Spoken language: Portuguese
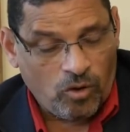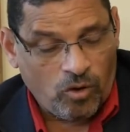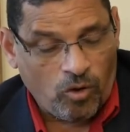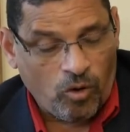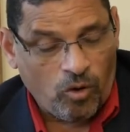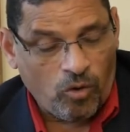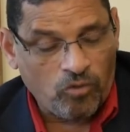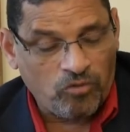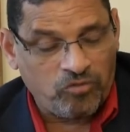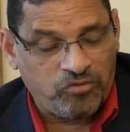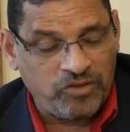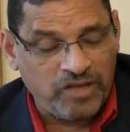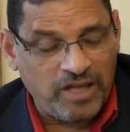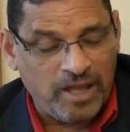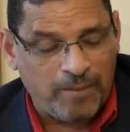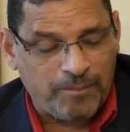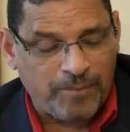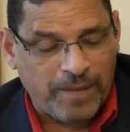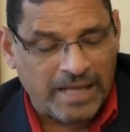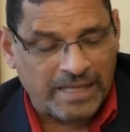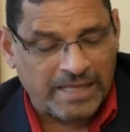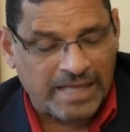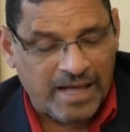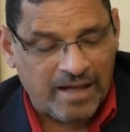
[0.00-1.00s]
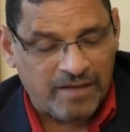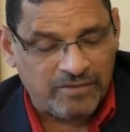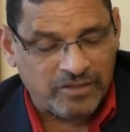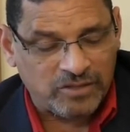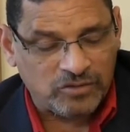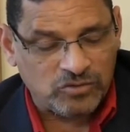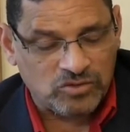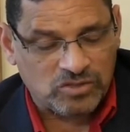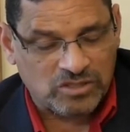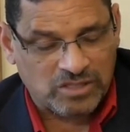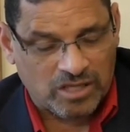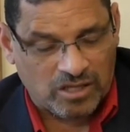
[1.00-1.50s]
Ouvi a palavra
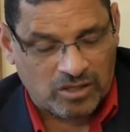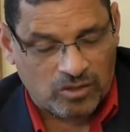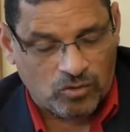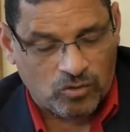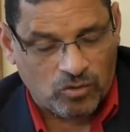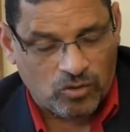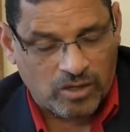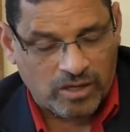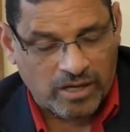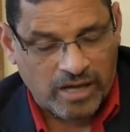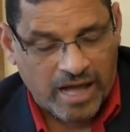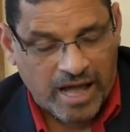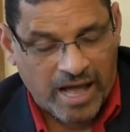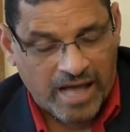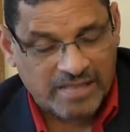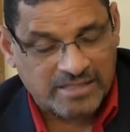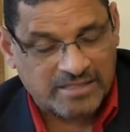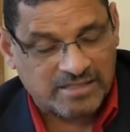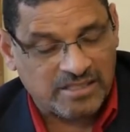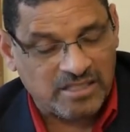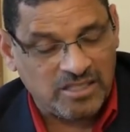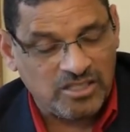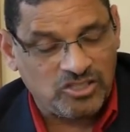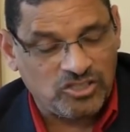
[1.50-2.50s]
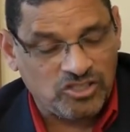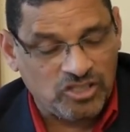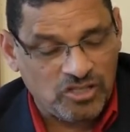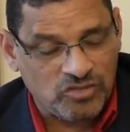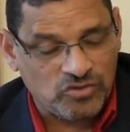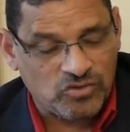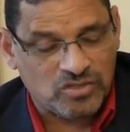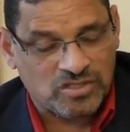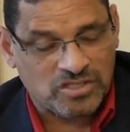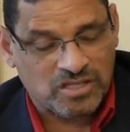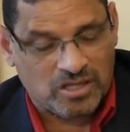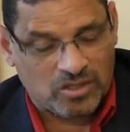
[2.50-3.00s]
do Senhor. Assim diz
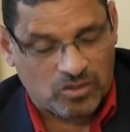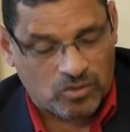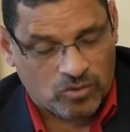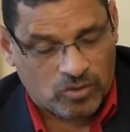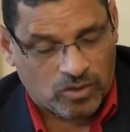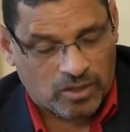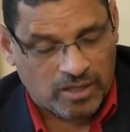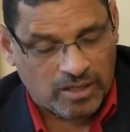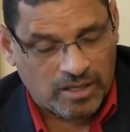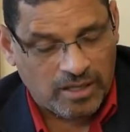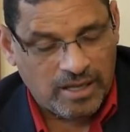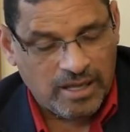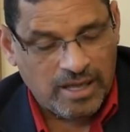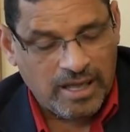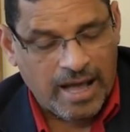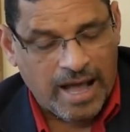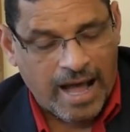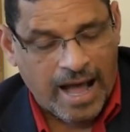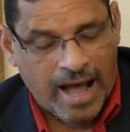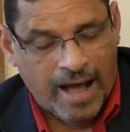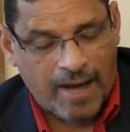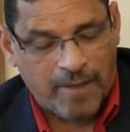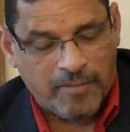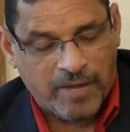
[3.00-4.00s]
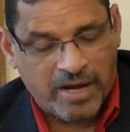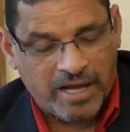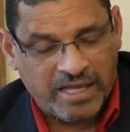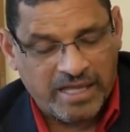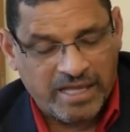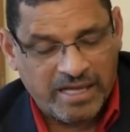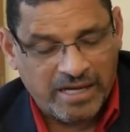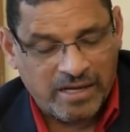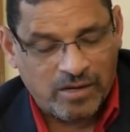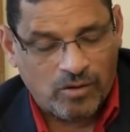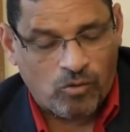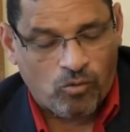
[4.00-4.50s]
o Senhor:
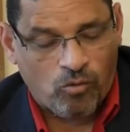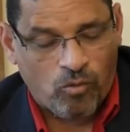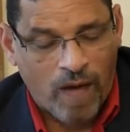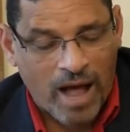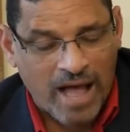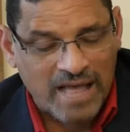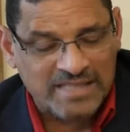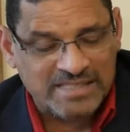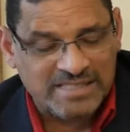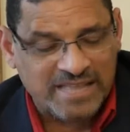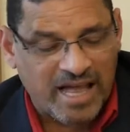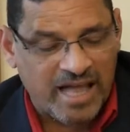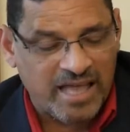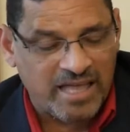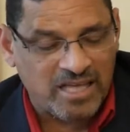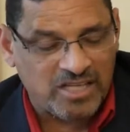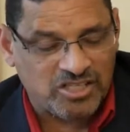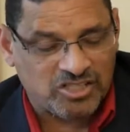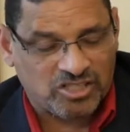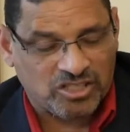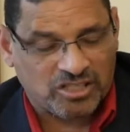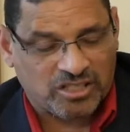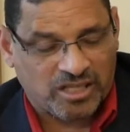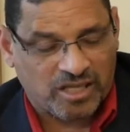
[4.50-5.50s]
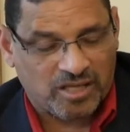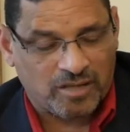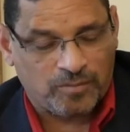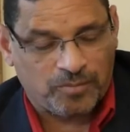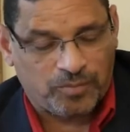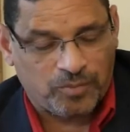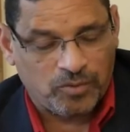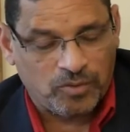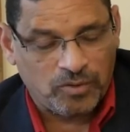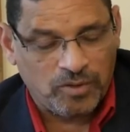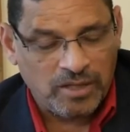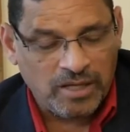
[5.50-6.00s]
Amanhã, quase a este
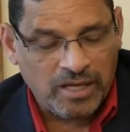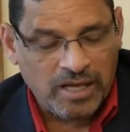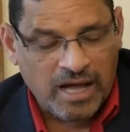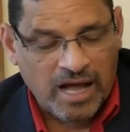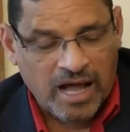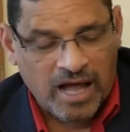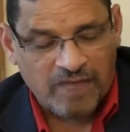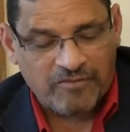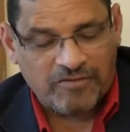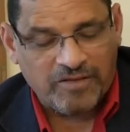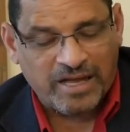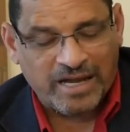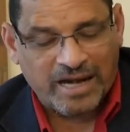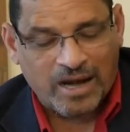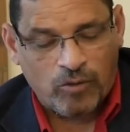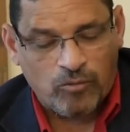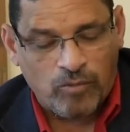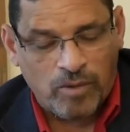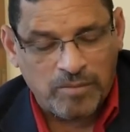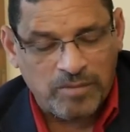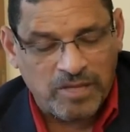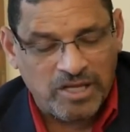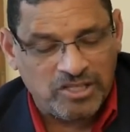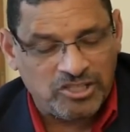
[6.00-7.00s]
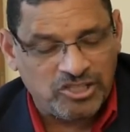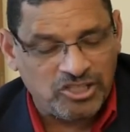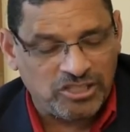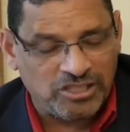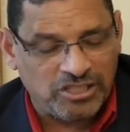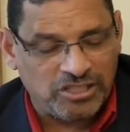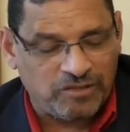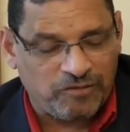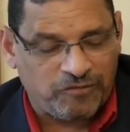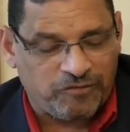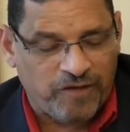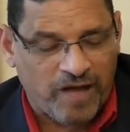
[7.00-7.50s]
tempo, haverá uma
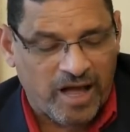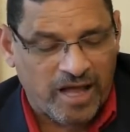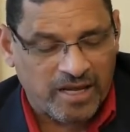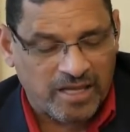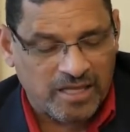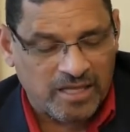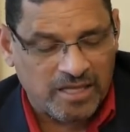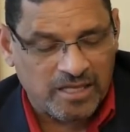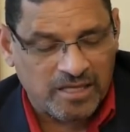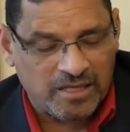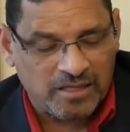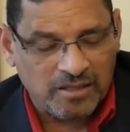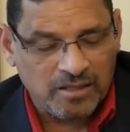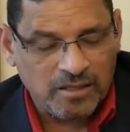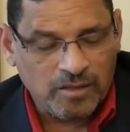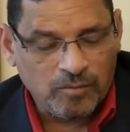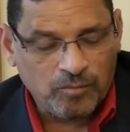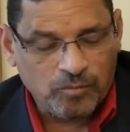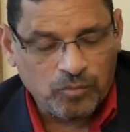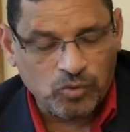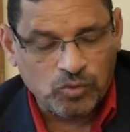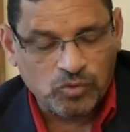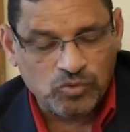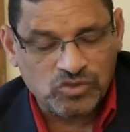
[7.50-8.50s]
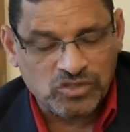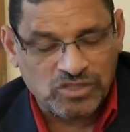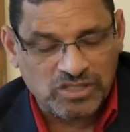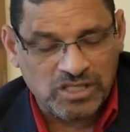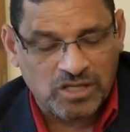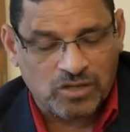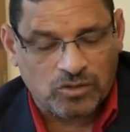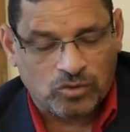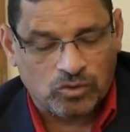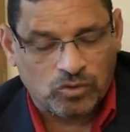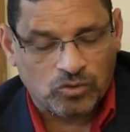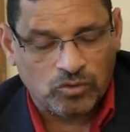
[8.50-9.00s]
medida de farinha por um
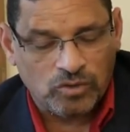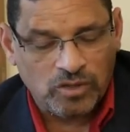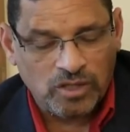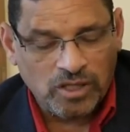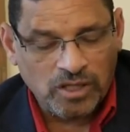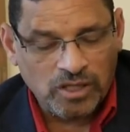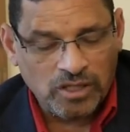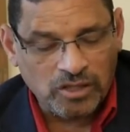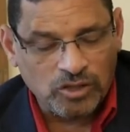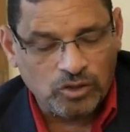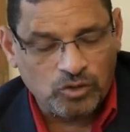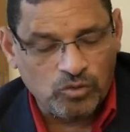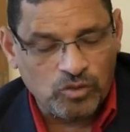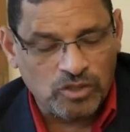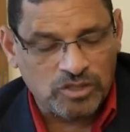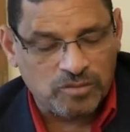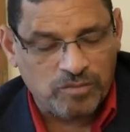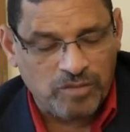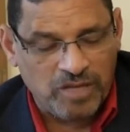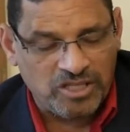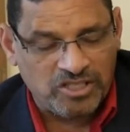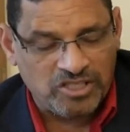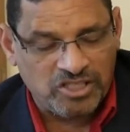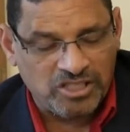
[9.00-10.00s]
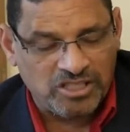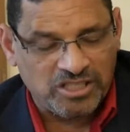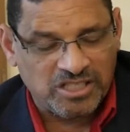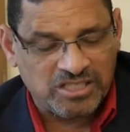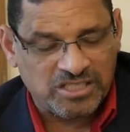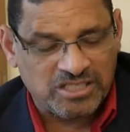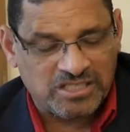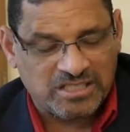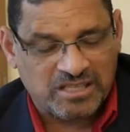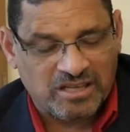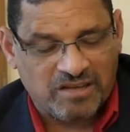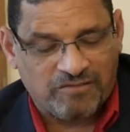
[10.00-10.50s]
ciclo e duas medidas
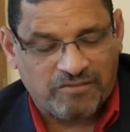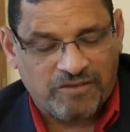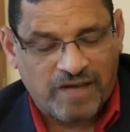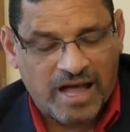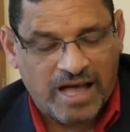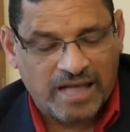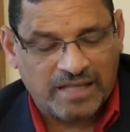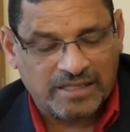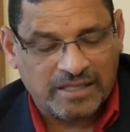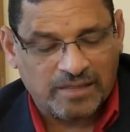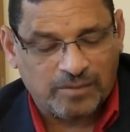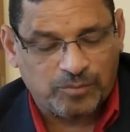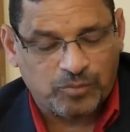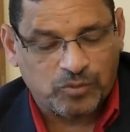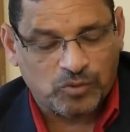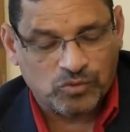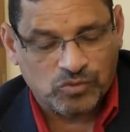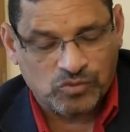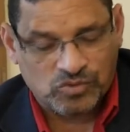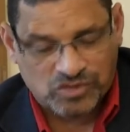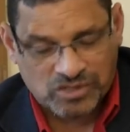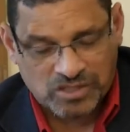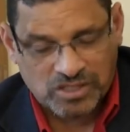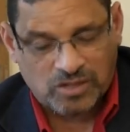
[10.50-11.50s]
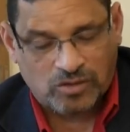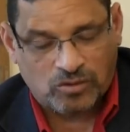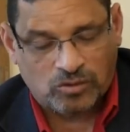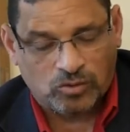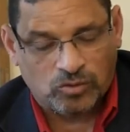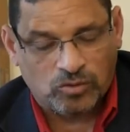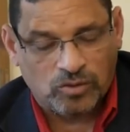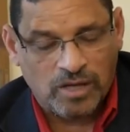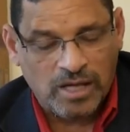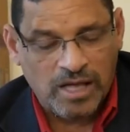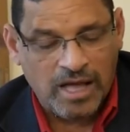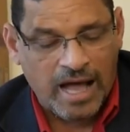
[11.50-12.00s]
de cevada por um
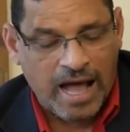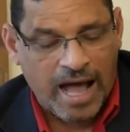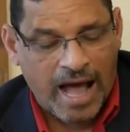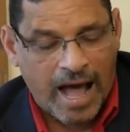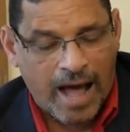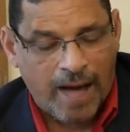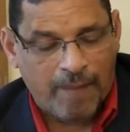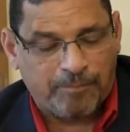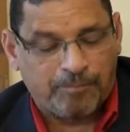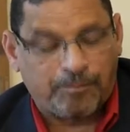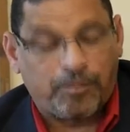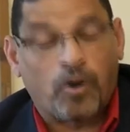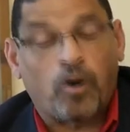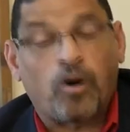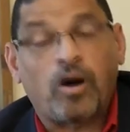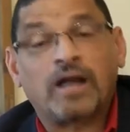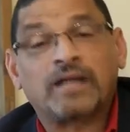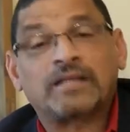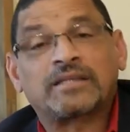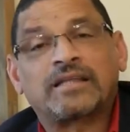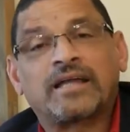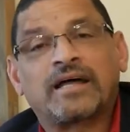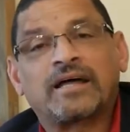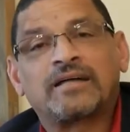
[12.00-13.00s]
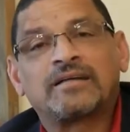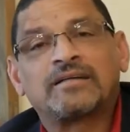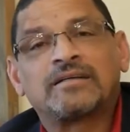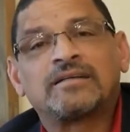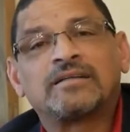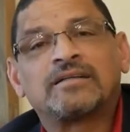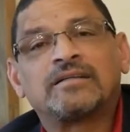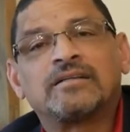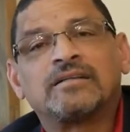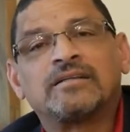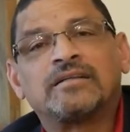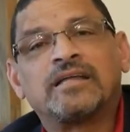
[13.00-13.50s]
ciclo à porta
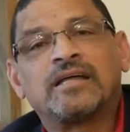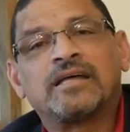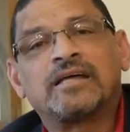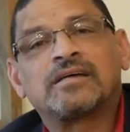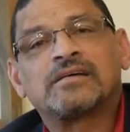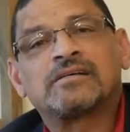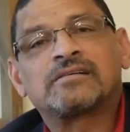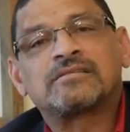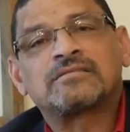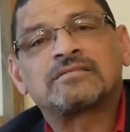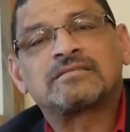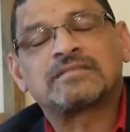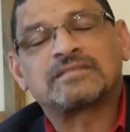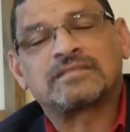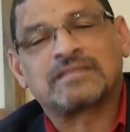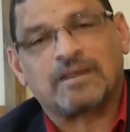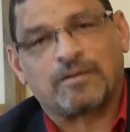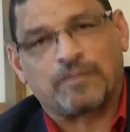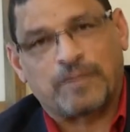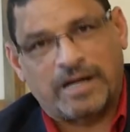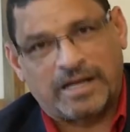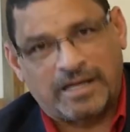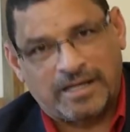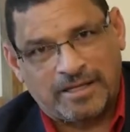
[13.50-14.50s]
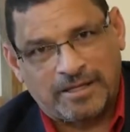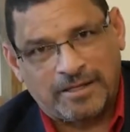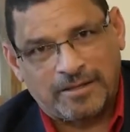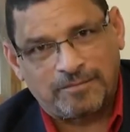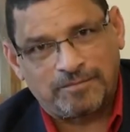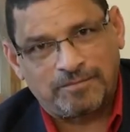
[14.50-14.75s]
de Samaria.